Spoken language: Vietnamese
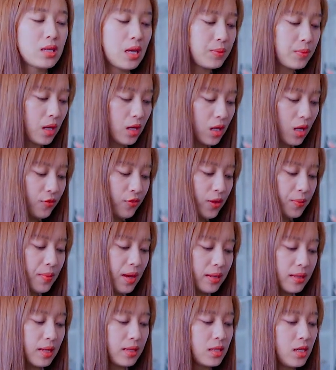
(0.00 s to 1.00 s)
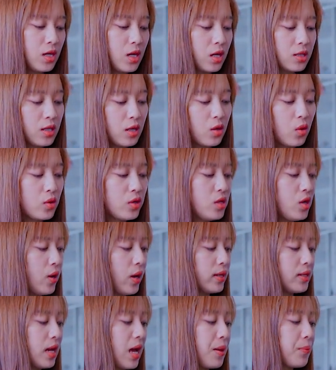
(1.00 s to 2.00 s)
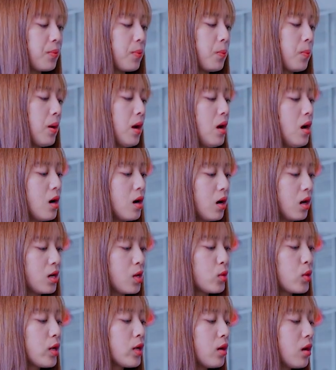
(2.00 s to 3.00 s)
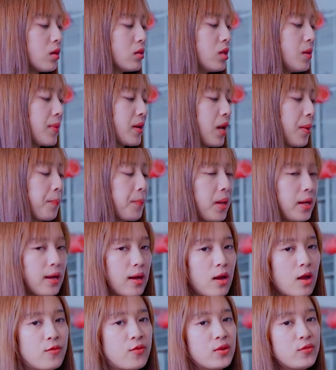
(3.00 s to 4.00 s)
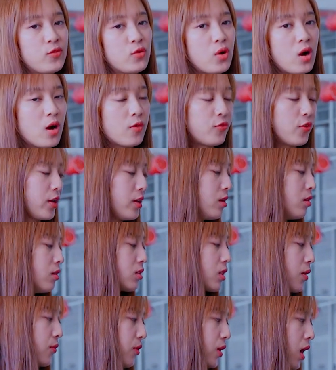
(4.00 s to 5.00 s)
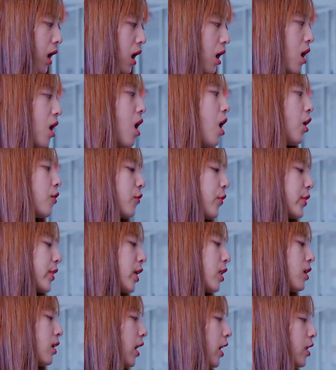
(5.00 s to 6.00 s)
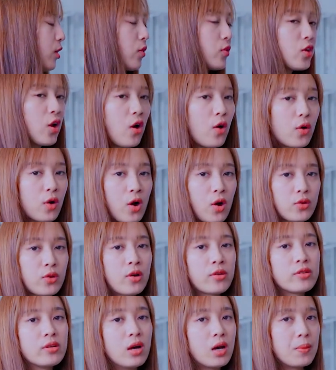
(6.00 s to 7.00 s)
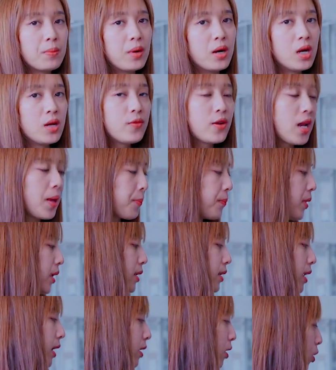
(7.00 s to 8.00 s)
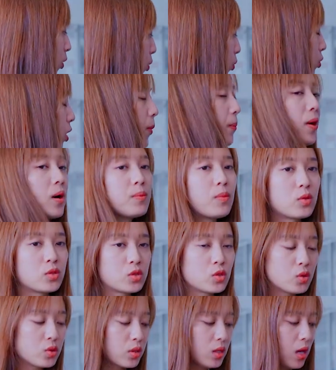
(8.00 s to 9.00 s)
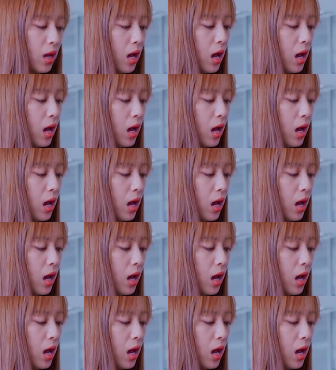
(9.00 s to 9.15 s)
Em thấy cái phiên bản này thì uh, sẽ có nhiều anh nam uh, yêu thích hơn, nhưng mà đặc biệt là nó vẫn phù hợp với nữ, tại vì uh, với thiết kế nó nhỏ gọn hơn đời mới và đặc biệt là nó cũng thấp hơn một chút.